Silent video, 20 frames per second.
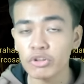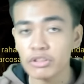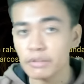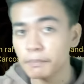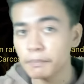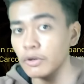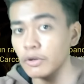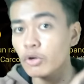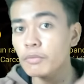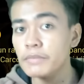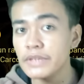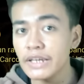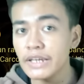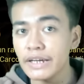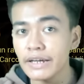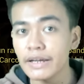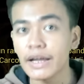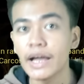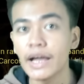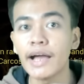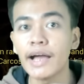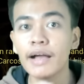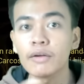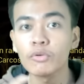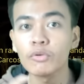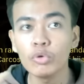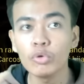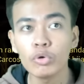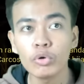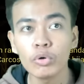sebelumnya
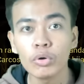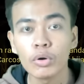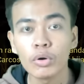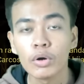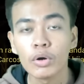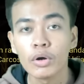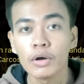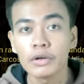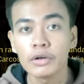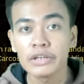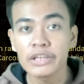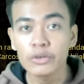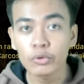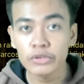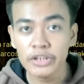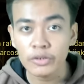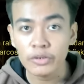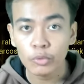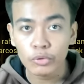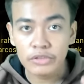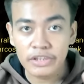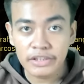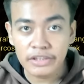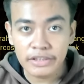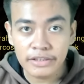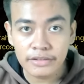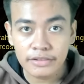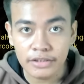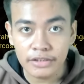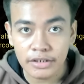aku ngikutin kucing
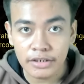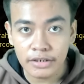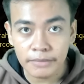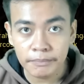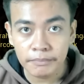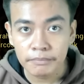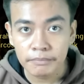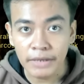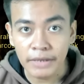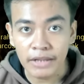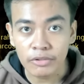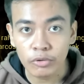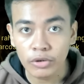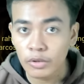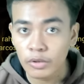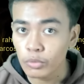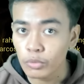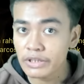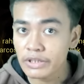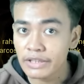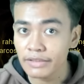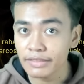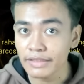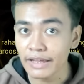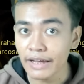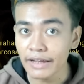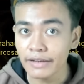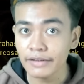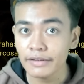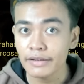hitam masuk ke
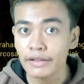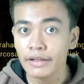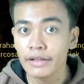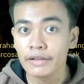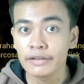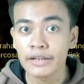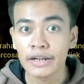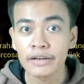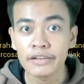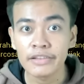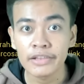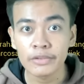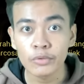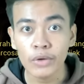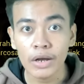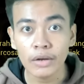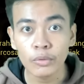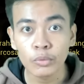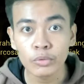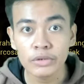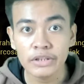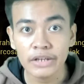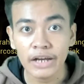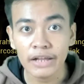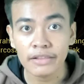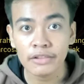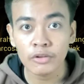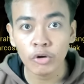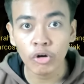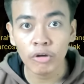lukisan dan di situ aku
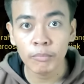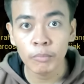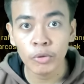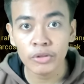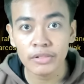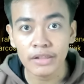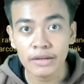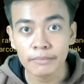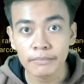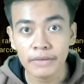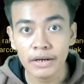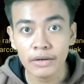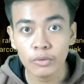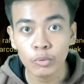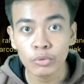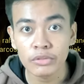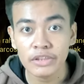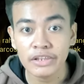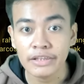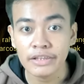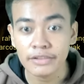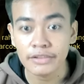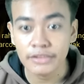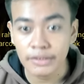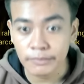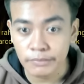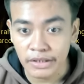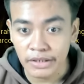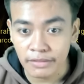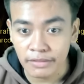dikasih robot sama kucing
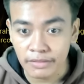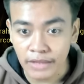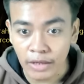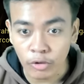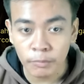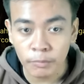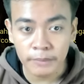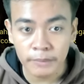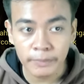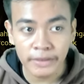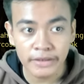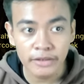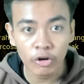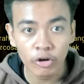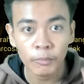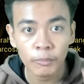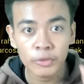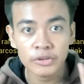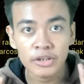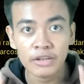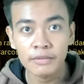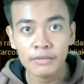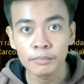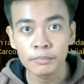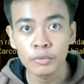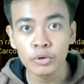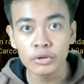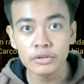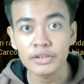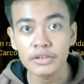hitam guys aku perbaiki robot
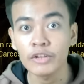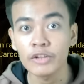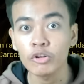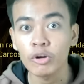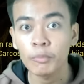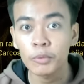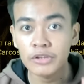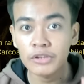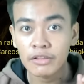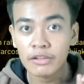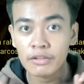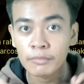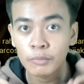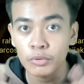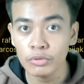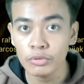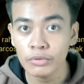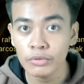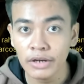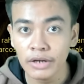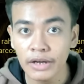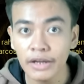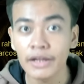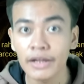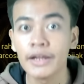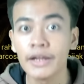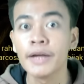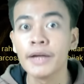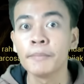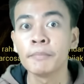tersebut dan robot tersebut juga
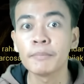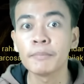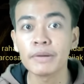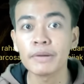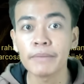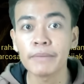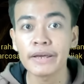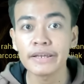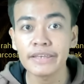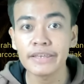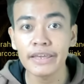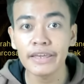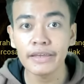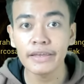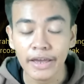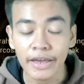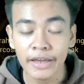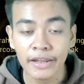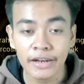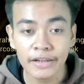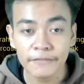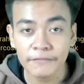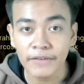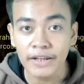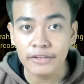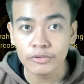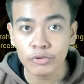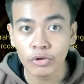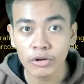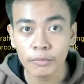memperbaiki
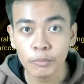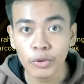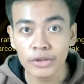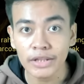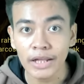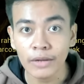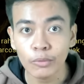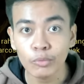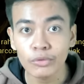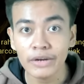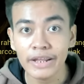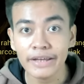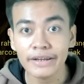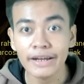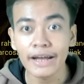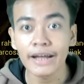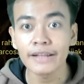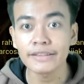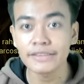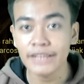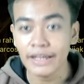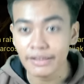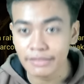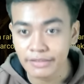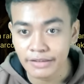elevator buat aku naik ke atas